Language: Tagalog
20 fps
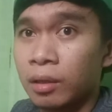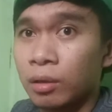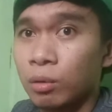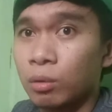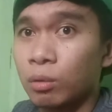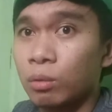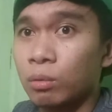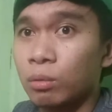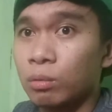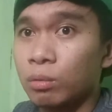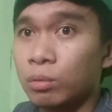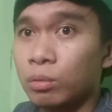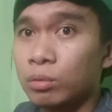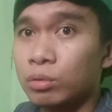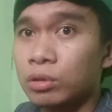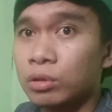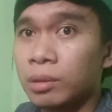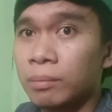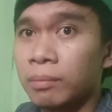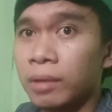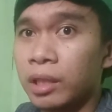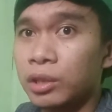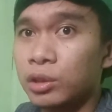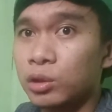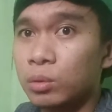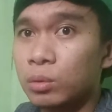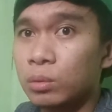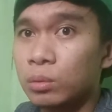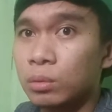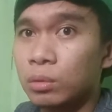Kung sa mga
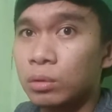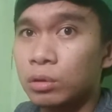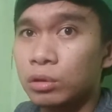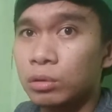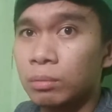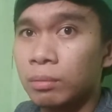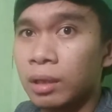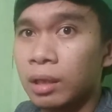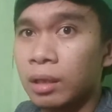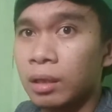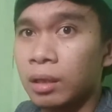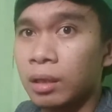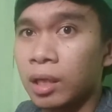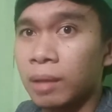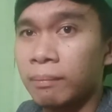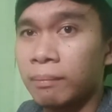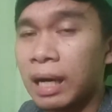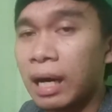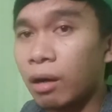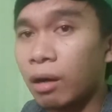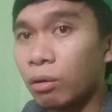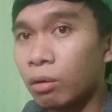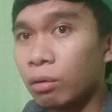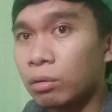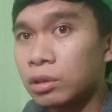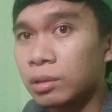issue, sa mga kabangko,